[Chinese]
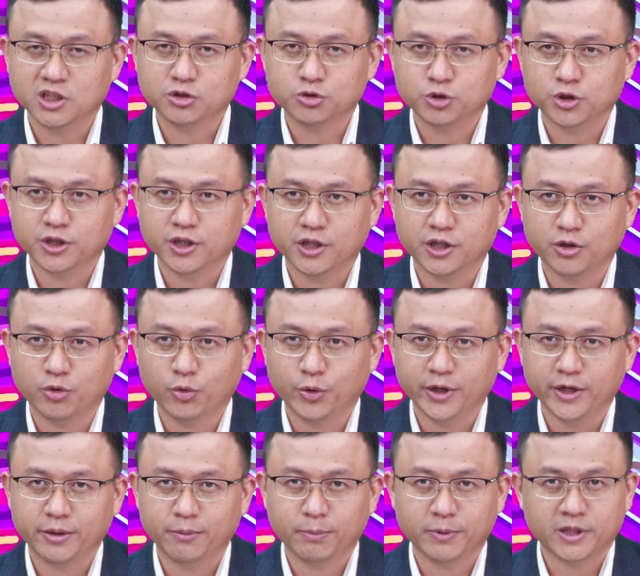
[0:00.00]
的觉得
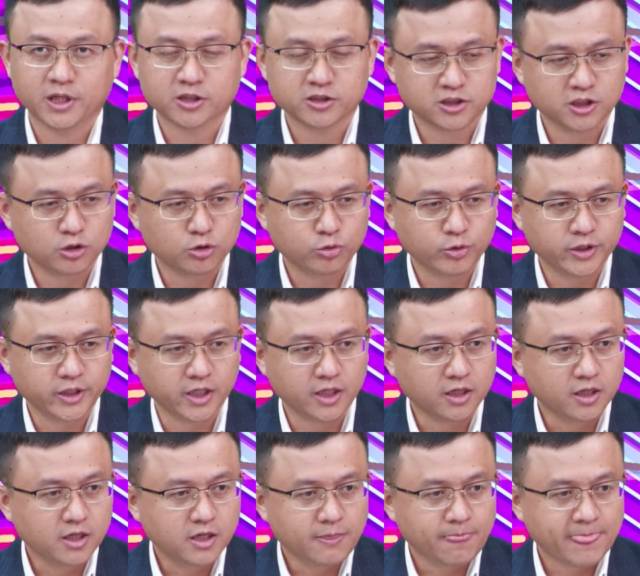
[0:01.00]
会比较辛苦一点。
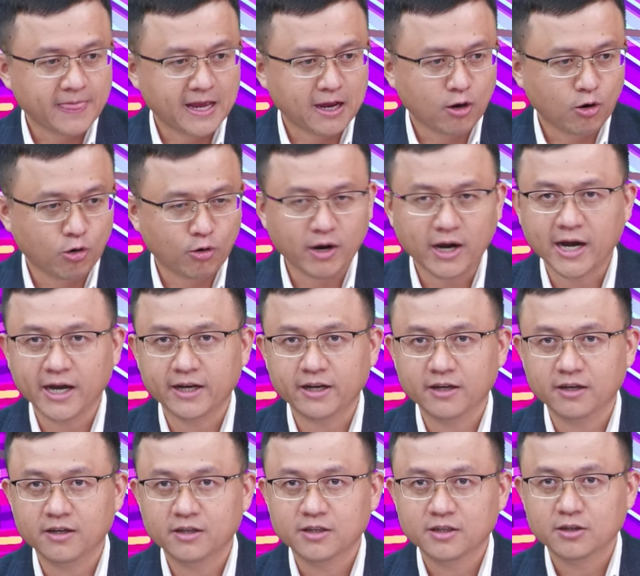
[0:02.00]
那红海
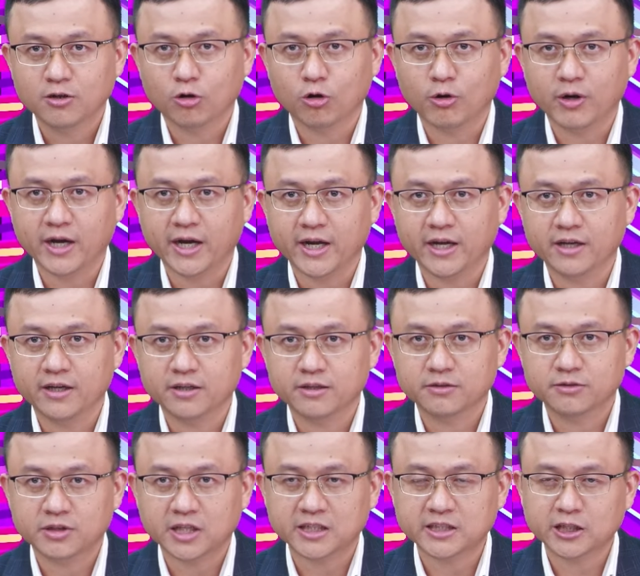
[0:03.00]
呢？红海
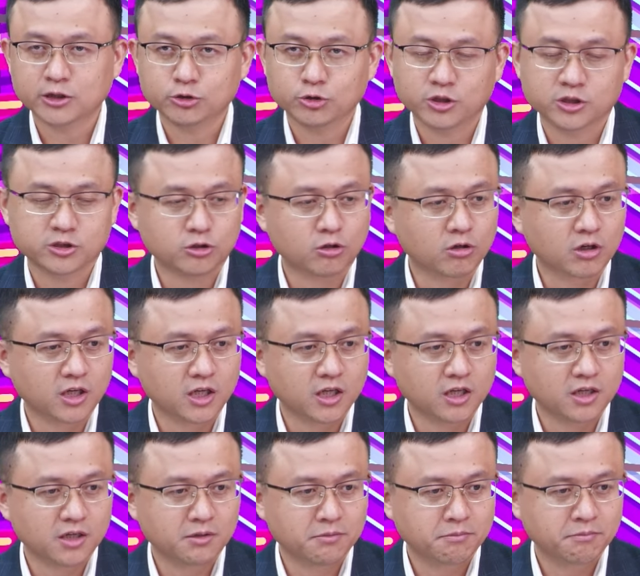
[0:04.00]
大家觉得中
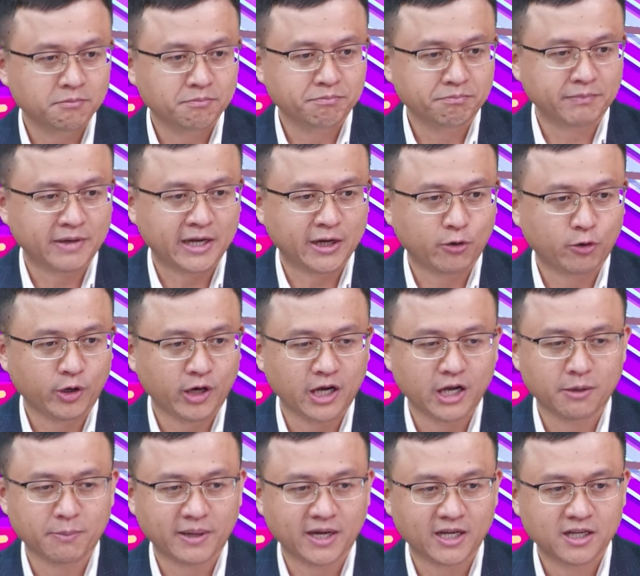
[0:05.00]
哥买回来
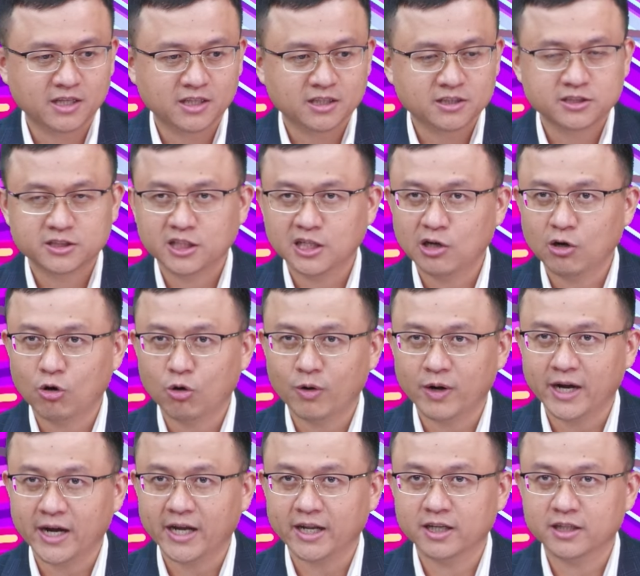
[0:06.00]
了吗？今天红
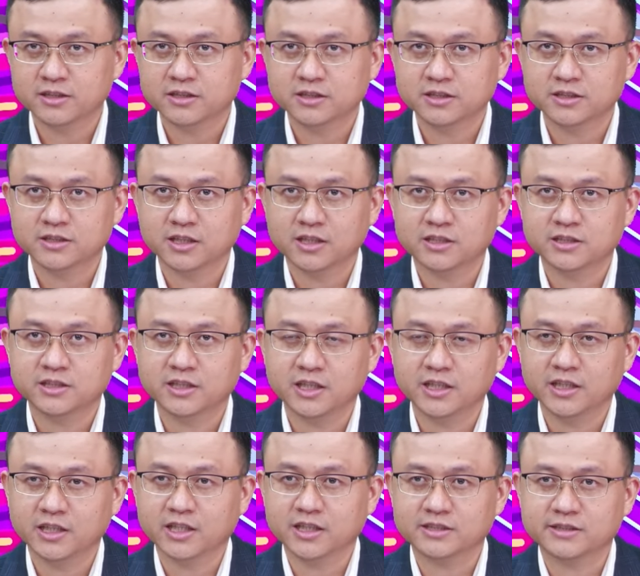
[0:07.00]
海呢是呈现
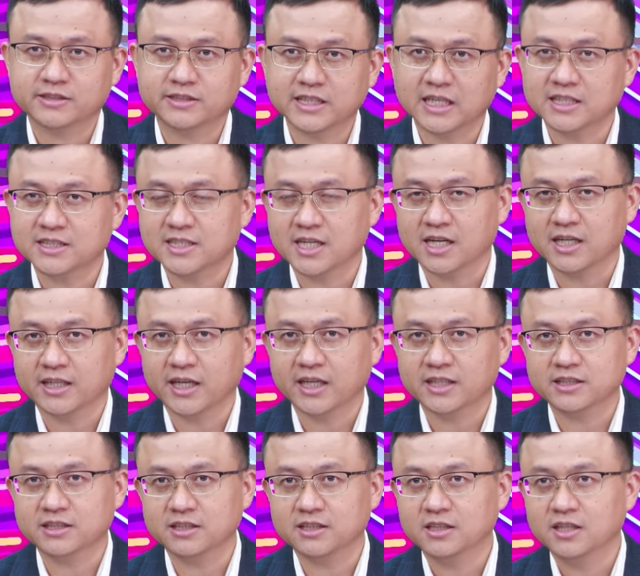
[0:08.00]
一个上涨的态
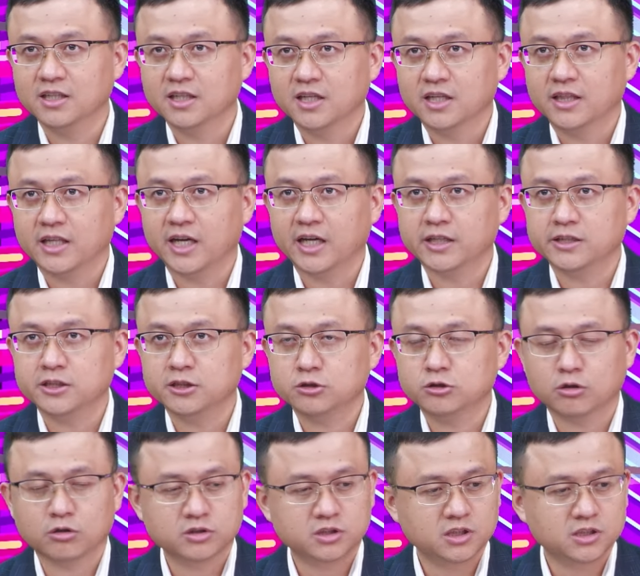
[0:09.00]
势，那已经
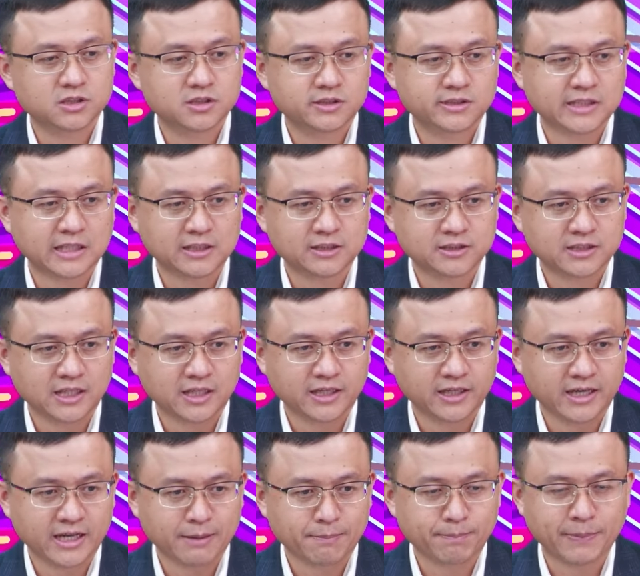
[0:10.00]
重新站
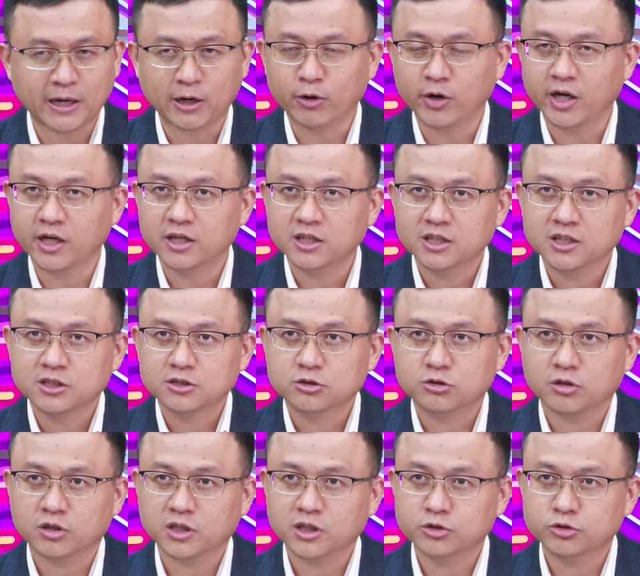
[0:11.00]
上两百块。
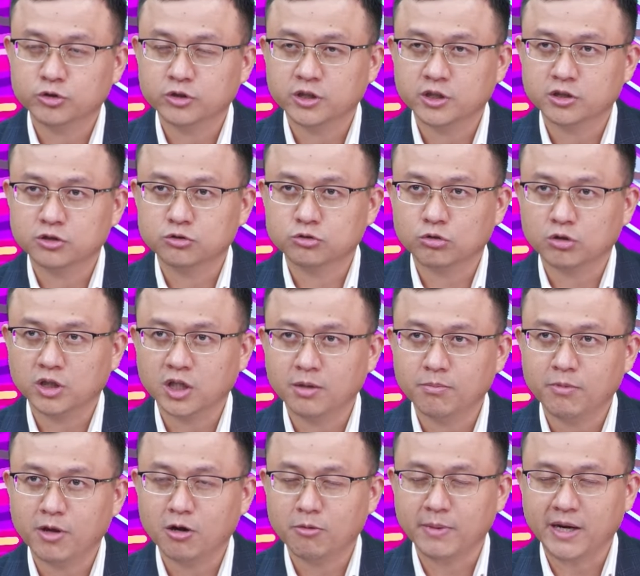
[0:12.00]
中哥觉得昨天
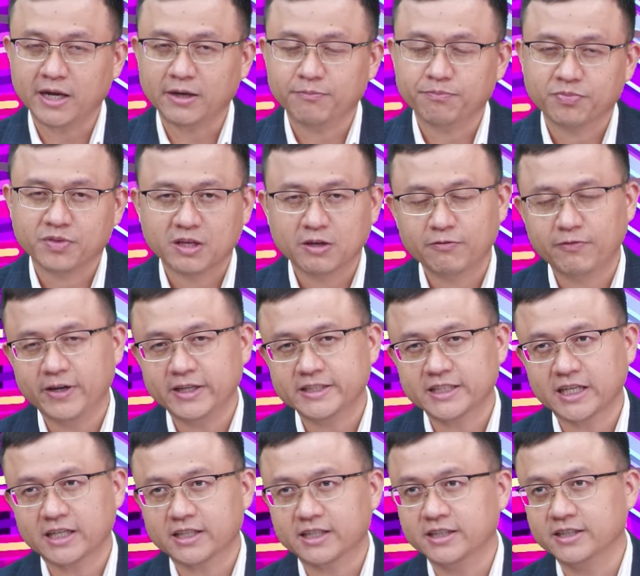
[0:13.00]
没有买，非
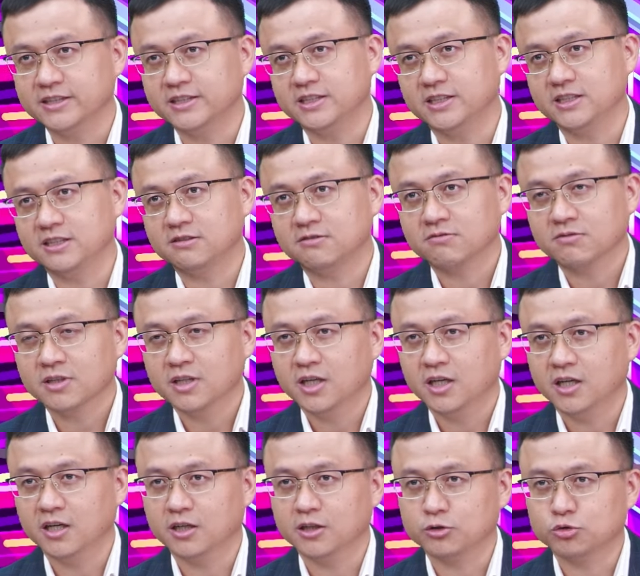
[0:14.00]
常可惜。
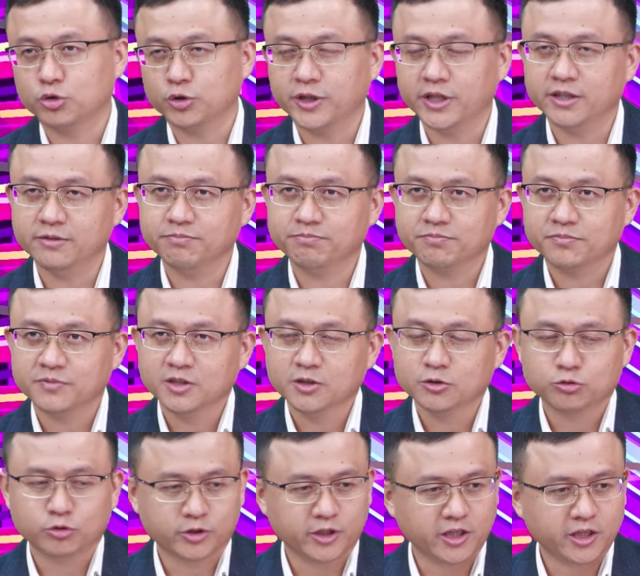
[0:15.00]
呃，昨天
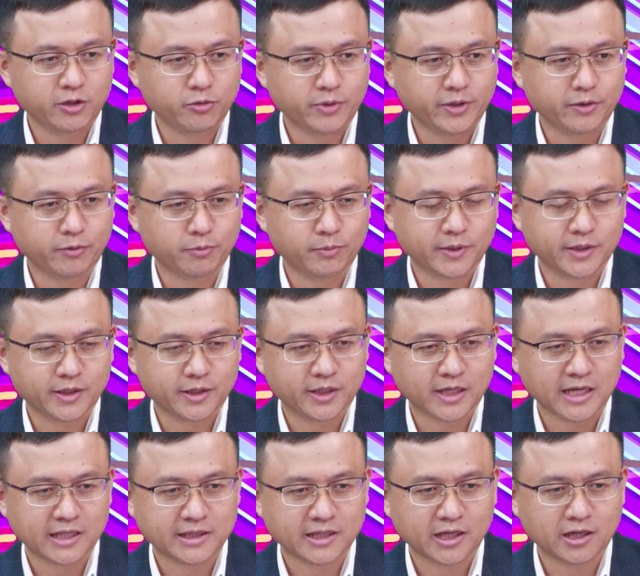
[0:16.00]
昨天因为我们
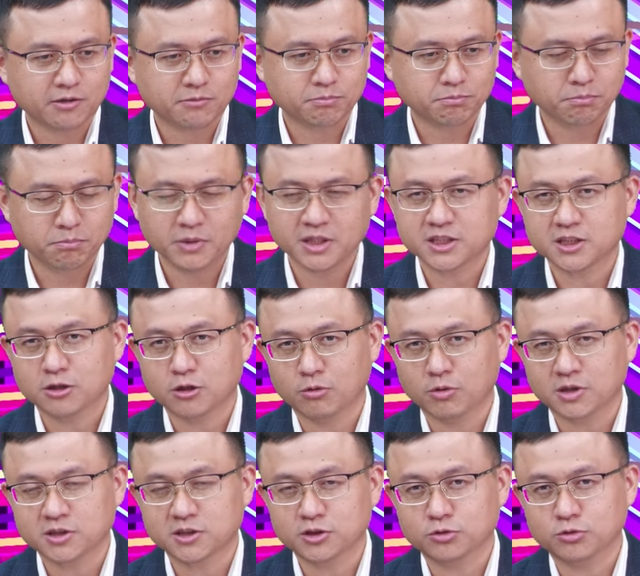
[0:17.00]
看到 m i s s 恐
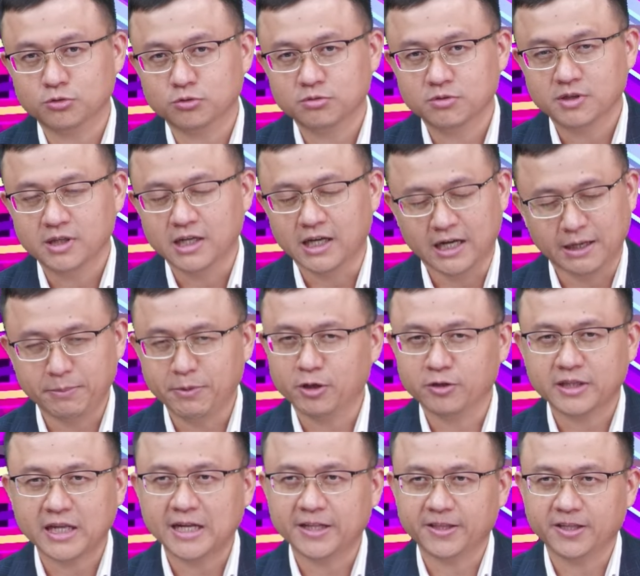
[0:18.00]
慌指数还没有
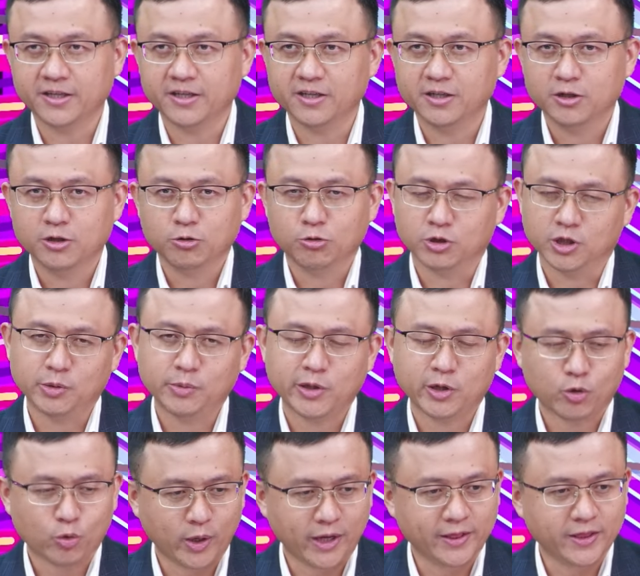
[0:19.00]
大跌，我认为
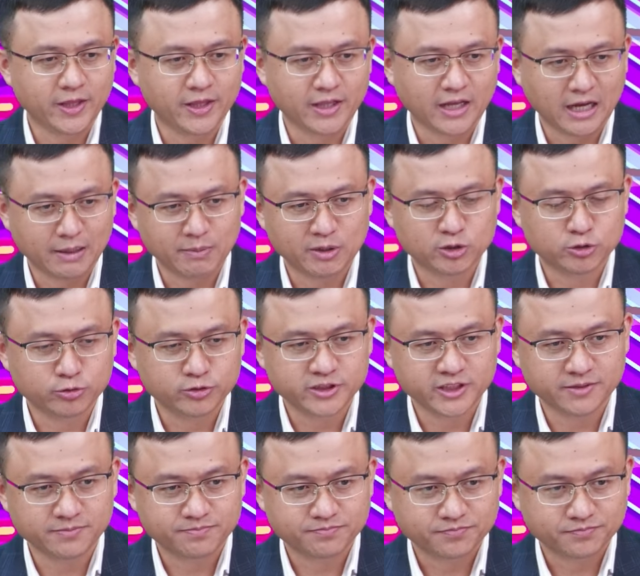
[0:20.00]
拐点还没出
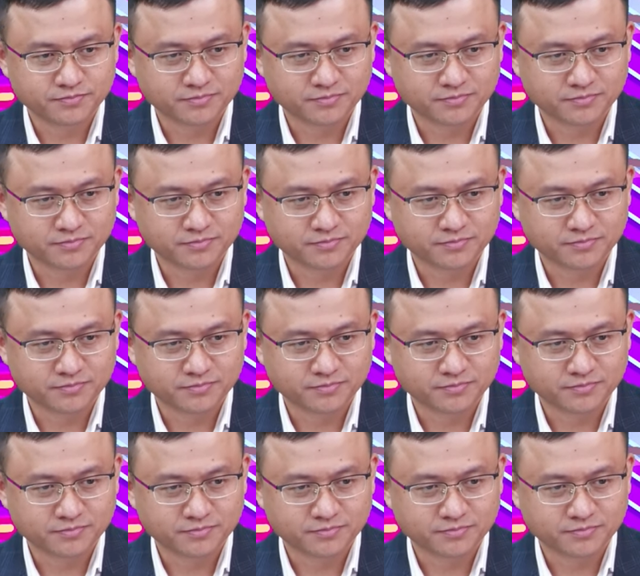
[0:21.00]
现。